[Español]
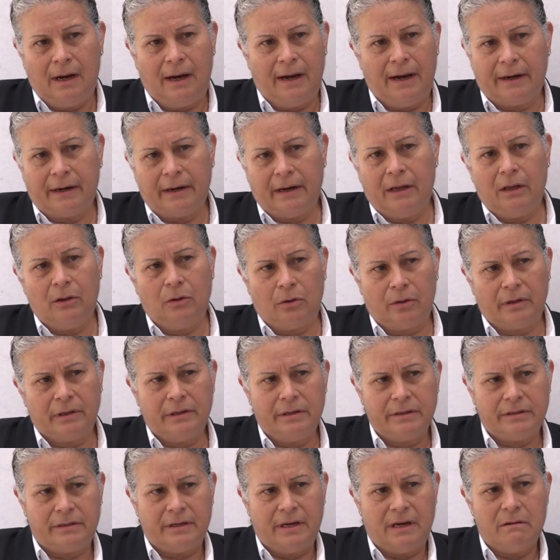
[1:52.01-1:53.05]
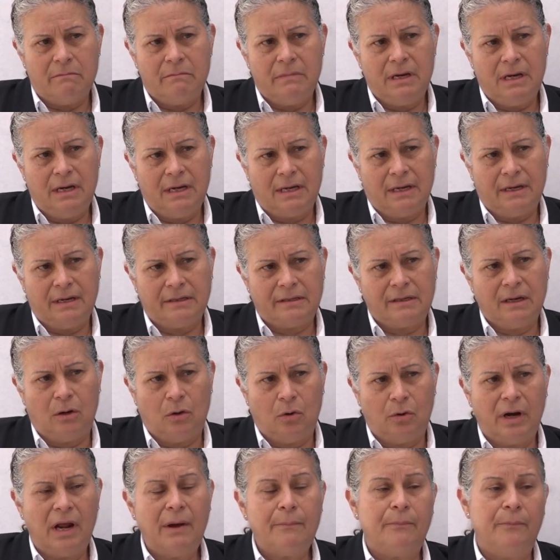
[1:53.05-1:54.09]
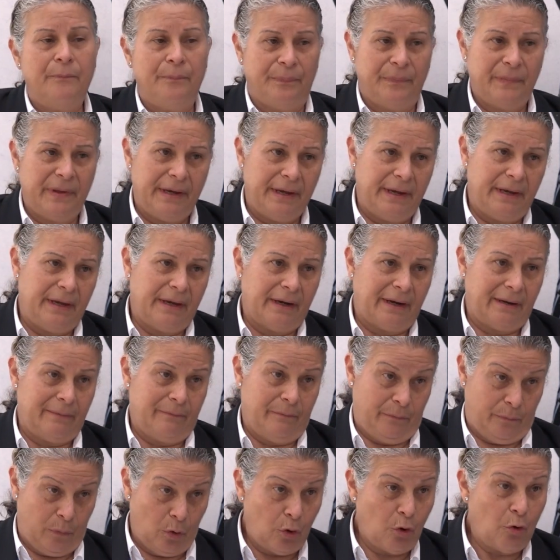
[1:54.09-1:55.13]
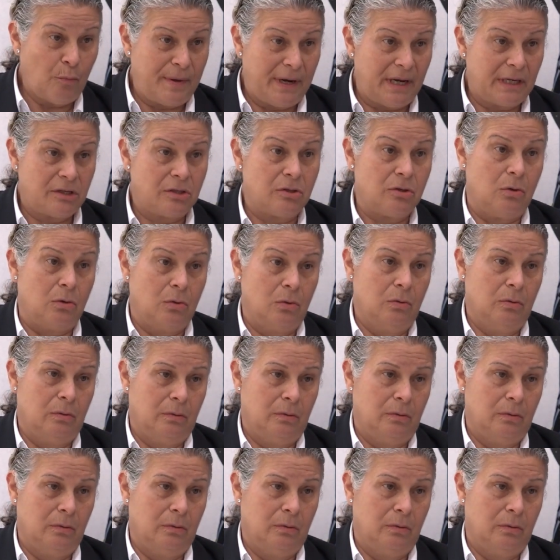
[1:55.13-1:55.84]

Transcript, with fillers: alrededor de 6.000, que es ahora por operación.